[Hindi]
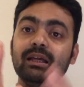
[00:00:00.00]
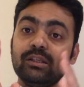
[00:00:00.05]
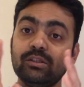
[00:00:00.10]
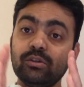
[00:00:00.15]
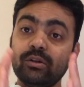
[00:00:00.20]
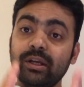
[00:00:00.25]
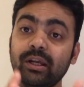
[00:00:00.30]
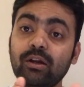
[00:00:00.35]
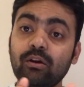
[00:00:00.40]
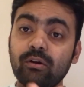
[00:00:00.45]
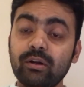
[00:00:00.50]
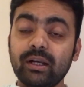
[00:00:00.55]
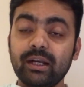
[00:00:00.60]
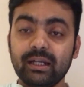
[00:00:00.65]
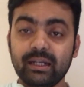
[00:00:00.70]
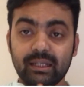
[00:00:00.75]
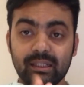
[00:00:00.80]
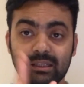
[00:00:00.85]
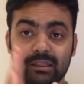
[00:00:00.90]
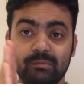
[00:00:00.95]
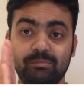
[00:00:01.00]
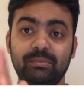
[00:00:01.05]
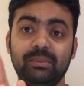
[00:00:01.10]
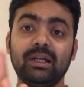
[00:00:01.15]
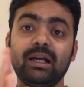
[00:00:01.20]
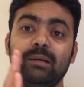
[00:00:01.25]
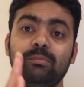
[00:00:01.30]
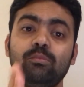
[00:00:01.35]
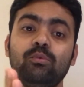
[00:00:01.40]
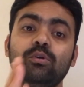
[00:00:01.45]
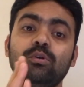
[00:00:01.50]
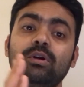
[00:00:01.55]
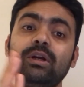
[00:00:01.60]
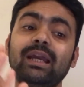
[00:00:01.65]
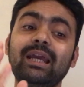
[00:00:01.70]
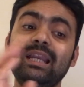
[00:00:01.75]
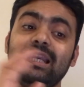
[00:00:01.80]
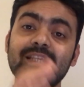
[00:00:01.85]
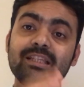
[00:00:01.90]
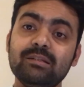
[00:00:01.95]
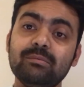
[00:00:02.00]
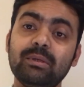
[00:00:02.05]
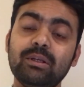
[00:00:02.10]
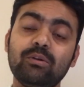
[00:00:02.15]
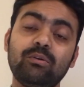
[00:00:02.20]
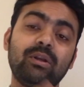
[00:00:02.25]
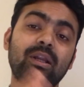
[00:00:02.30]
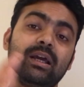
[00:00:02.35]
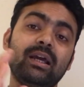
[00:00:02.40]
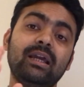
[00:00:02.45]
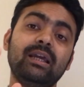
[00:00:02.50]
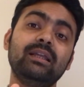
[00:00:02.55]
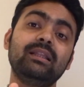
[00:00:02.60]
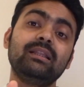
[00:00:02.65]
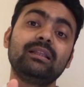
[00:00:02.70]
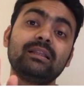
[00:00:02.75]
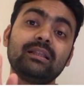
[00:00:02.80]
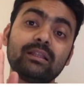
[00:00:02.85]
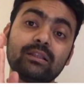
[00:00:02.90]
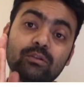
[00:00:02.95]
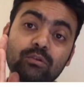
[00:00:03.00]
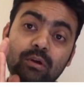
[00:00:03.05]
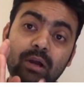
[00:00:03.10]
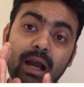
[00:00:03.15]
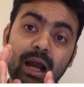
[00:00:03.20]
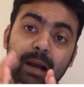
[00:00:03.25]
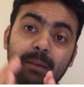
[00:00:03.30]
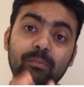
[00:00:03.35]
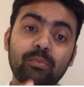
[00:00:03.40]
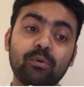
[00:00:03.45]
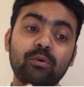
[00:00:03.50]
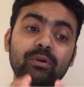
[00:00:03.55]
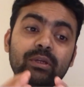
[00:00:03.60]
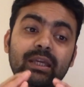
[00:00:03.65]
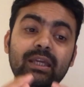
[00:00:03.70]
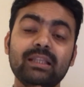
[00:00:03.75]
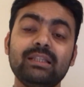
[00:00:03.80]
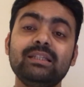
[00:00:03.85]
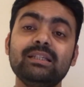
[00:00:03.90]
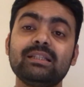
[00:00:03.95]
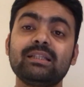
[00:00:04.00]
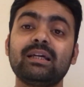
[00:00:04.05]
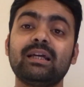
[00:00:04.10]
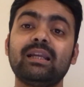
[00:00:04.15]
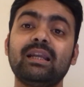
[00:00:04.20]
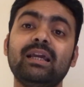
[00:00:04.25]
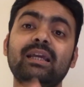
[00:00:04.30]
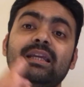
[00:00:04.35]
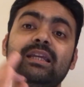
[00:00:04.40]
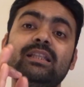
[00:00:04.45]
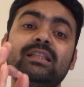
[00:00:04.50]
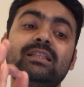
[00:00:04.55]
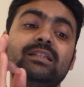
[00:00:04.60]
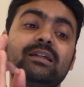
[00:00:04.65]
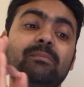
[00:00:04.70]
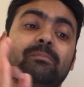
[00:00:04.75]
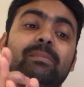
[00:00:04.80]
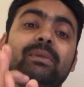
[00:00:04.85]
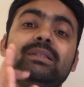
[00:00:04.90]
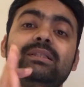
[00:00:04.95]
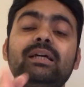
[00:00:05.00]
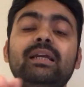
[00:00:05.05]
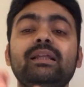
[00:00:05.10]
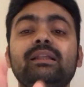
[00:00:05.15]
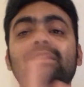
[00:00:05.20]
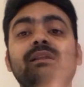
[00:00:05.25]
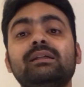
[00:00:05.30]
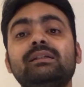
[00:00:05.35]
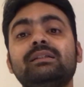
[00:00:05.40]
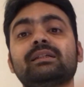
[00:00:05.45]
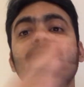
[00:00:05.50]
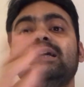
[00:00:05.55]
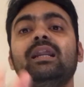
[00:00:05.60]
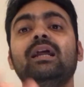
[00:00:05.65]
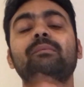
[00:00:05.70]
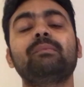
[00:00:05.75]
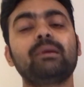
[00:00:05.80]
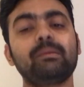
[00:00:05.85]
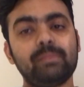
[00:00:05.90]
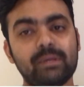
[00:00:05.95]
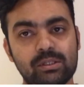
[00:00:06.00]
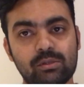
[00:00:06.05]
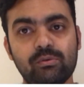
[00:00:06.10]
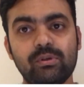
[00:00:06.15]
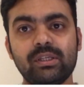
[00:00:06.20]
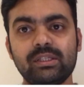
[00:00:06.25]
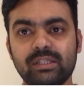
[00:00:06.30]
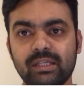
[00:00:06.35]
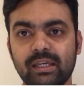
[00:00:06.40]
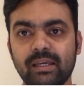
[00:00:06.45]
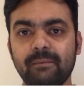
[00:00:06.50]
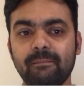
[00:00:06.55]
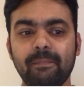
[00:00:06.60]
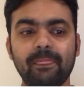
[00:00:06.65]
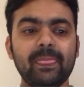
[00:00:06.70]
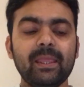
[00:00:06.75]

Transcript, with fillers: जो रिकॉर्ड डेट है तब तक आपको एलिजिबल होना है तो आपको ये चीज़ करना है कि 26 तारीख तक शेयर आपके पास होने चाहिए